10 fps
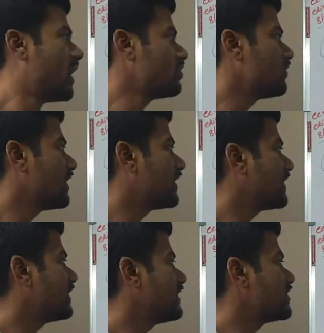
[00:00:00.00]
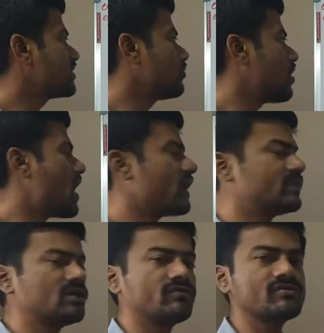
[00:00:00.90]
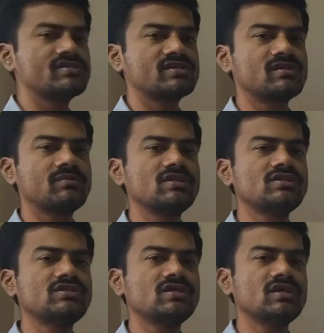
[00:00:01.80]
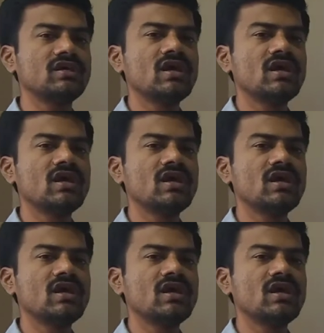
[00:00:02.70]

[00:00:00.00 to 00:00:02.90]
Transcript: అందువల్ల ఏంటంటే దేశంలో ఆర్థిక వ్యవస్థకు సంబంధించి